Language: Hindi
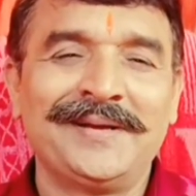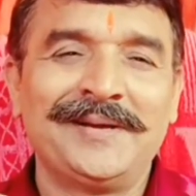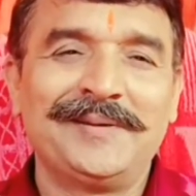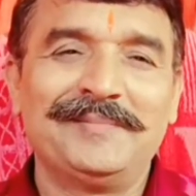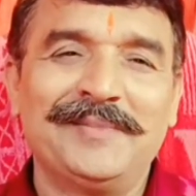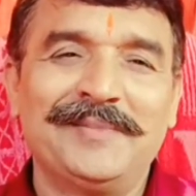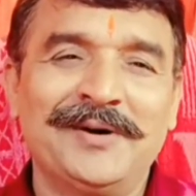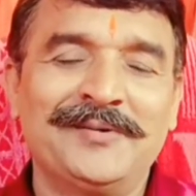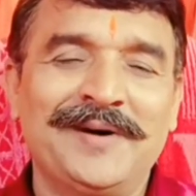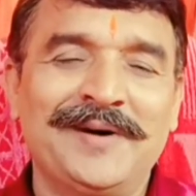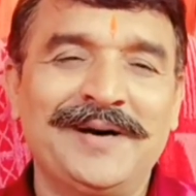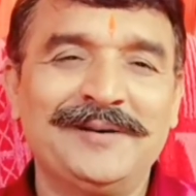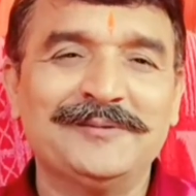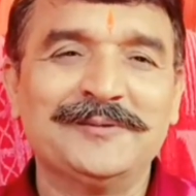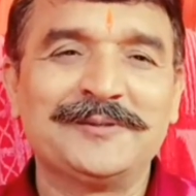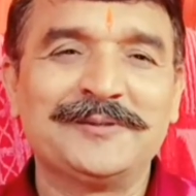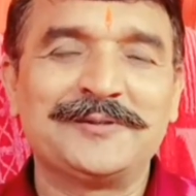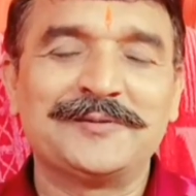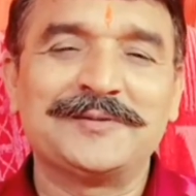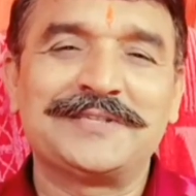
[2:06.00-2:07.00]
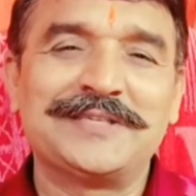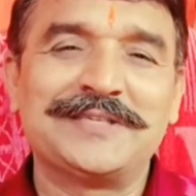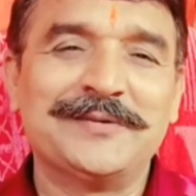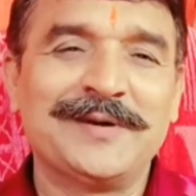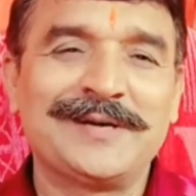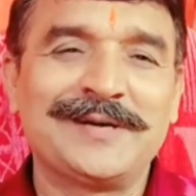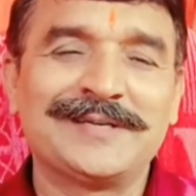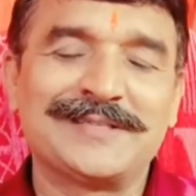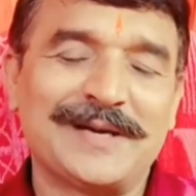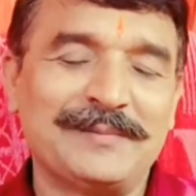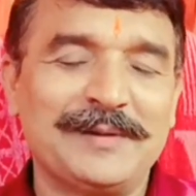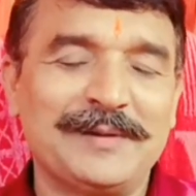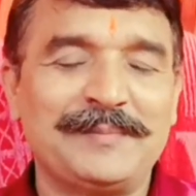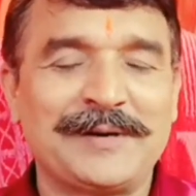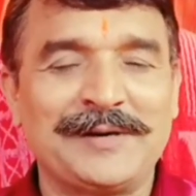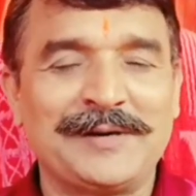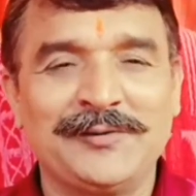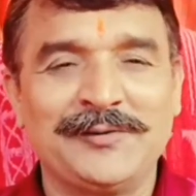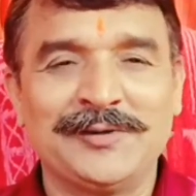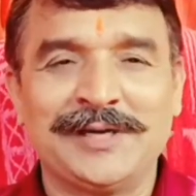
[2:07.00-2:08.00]
भगवान उस सेवक के सामने
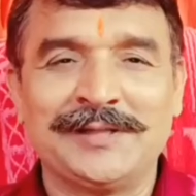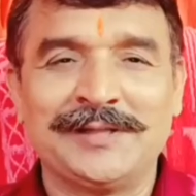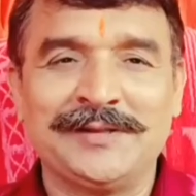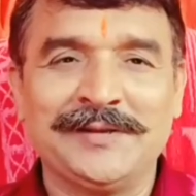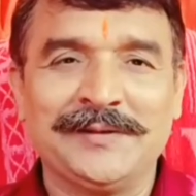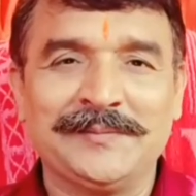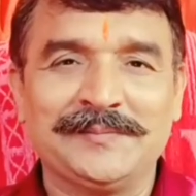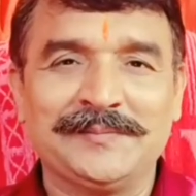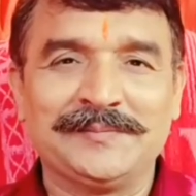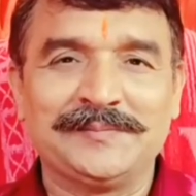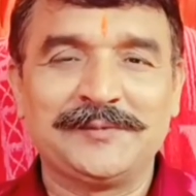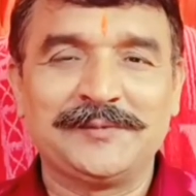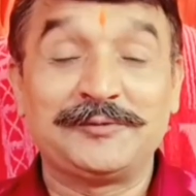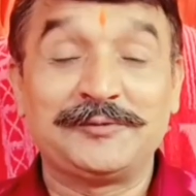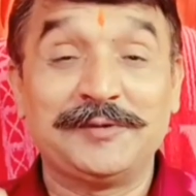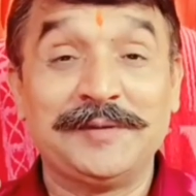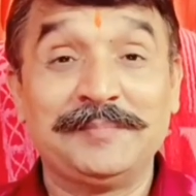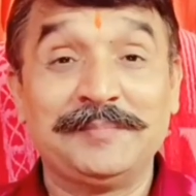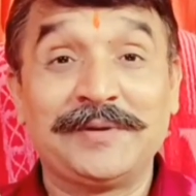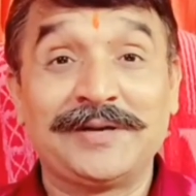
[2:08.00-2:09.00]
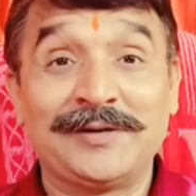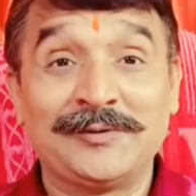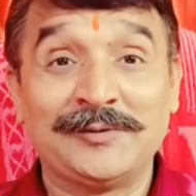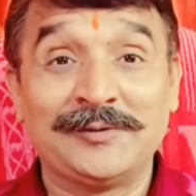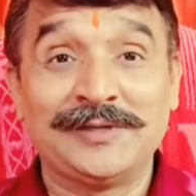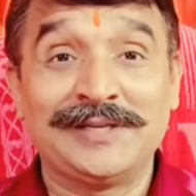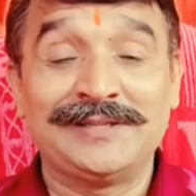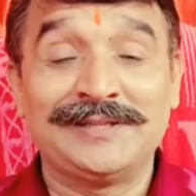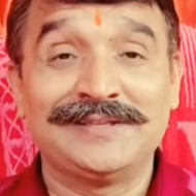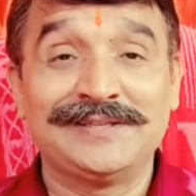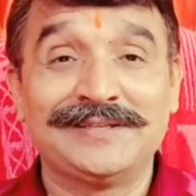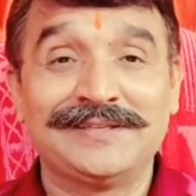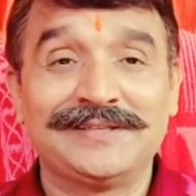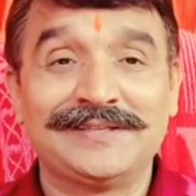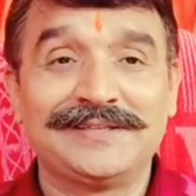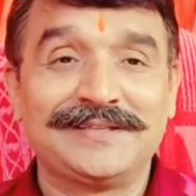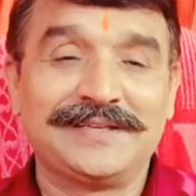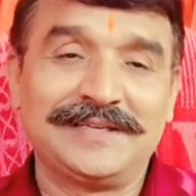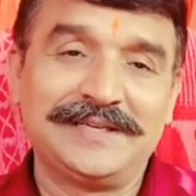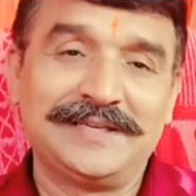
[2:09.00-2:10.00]
प्रकट हो जाते हैं स्वयं प्रकट हो जाते हैं
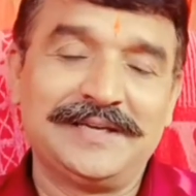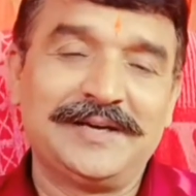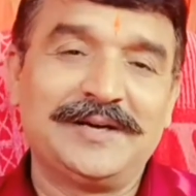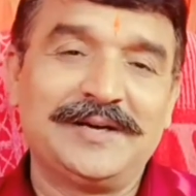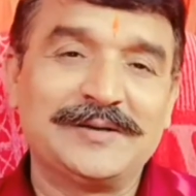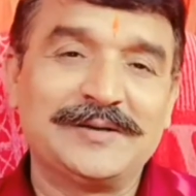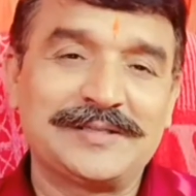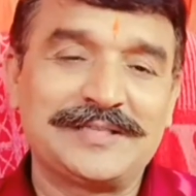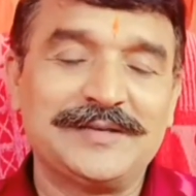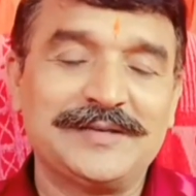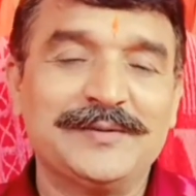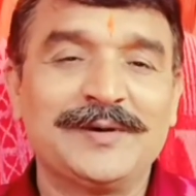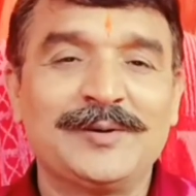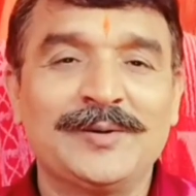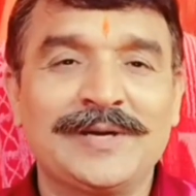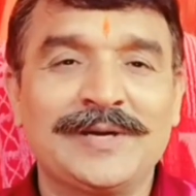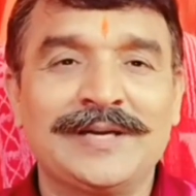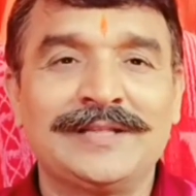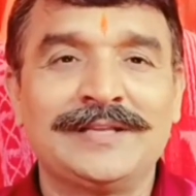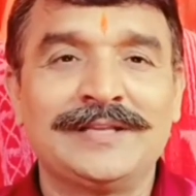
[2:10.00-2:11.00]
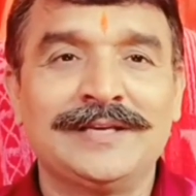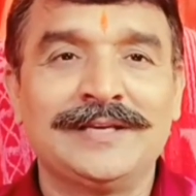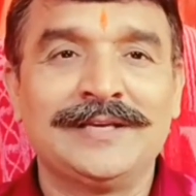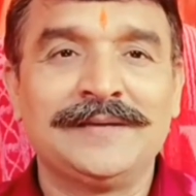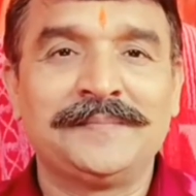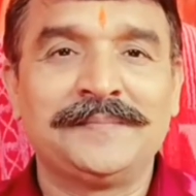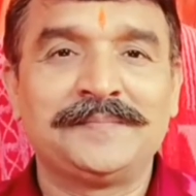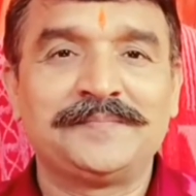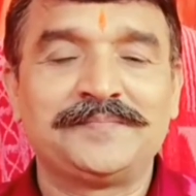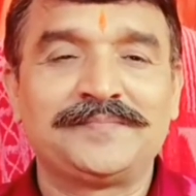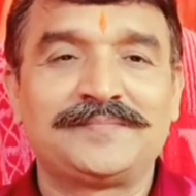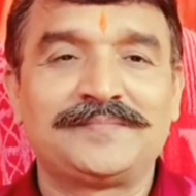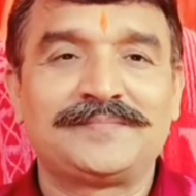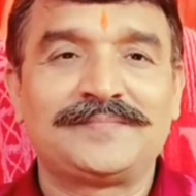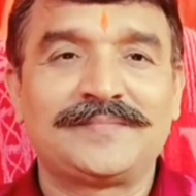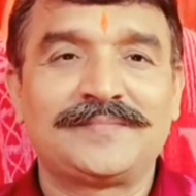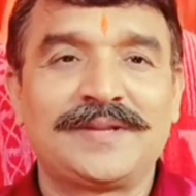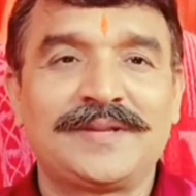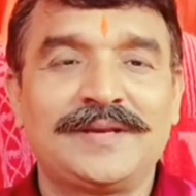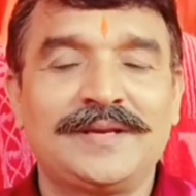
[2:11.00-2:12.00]
और सेवक को कहते हैं
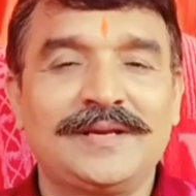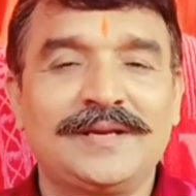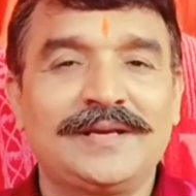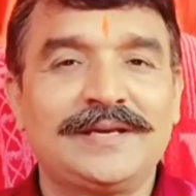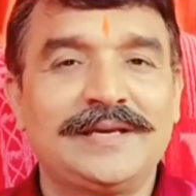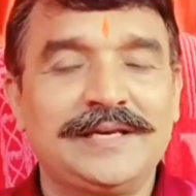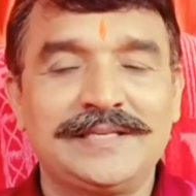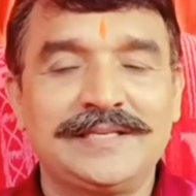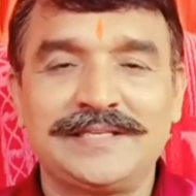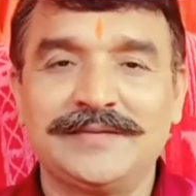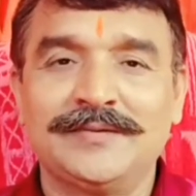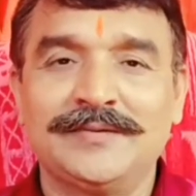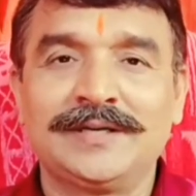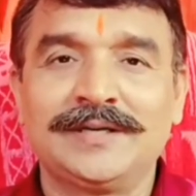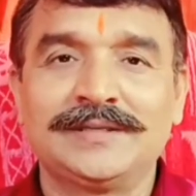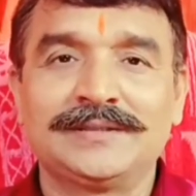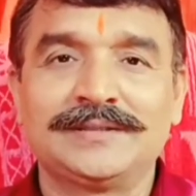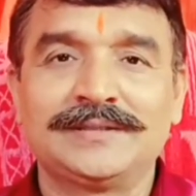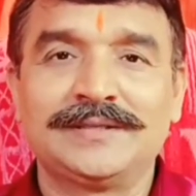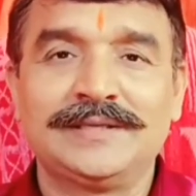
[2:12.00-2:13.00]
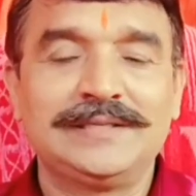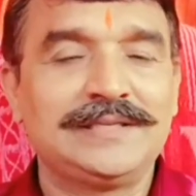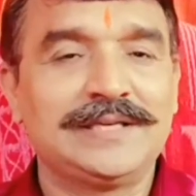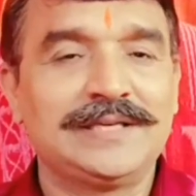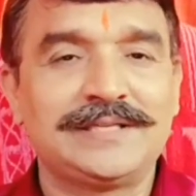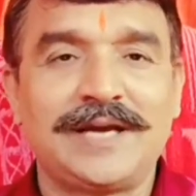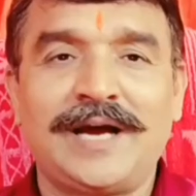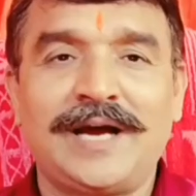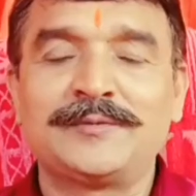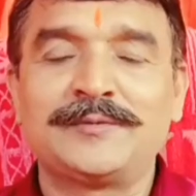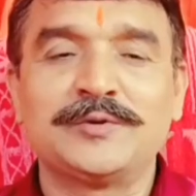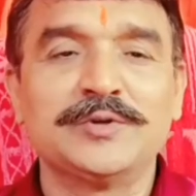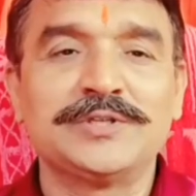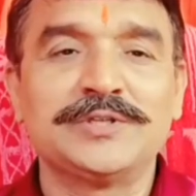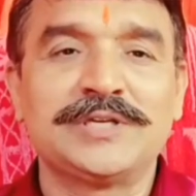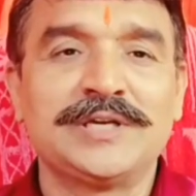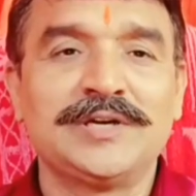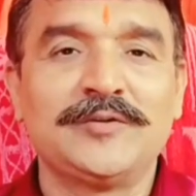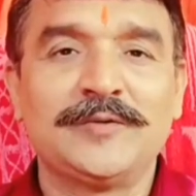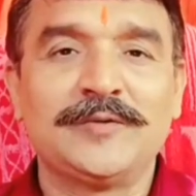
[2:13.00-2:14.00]
हे सेवक जैसा आप सोच
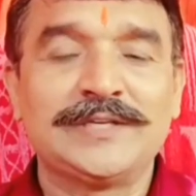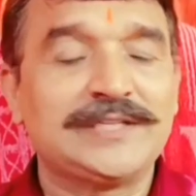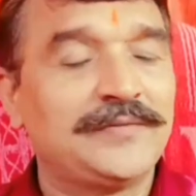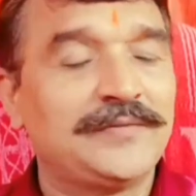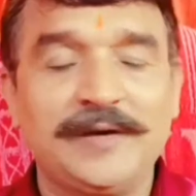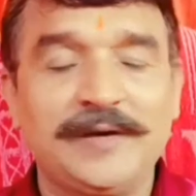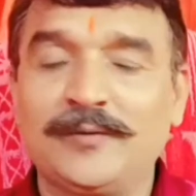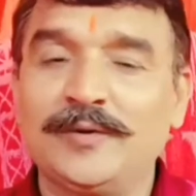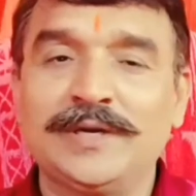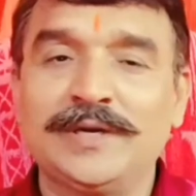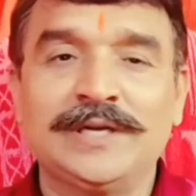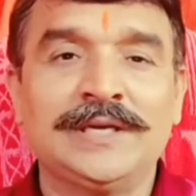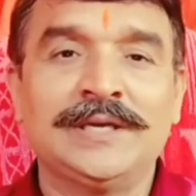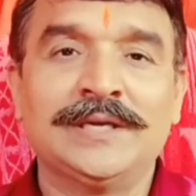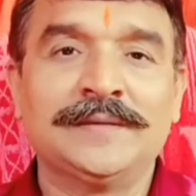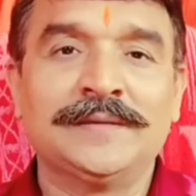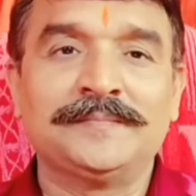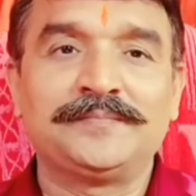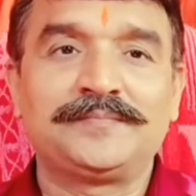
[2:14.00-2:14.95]
रहे हो वैसा बिल्कुल नहीं है